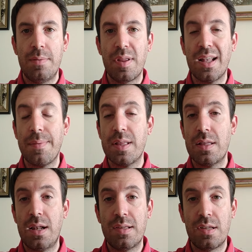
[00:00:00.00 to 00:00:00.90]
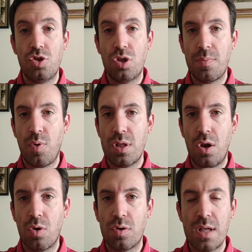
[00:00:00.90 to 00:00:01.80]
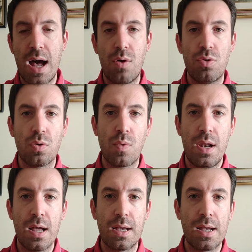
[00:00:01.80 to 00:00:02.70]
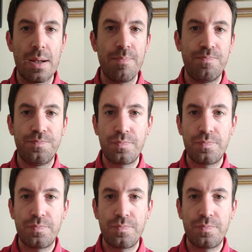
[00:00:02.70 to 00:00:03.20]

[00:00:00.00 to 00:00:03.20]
praticamente nella stagione poi del lockdown quella che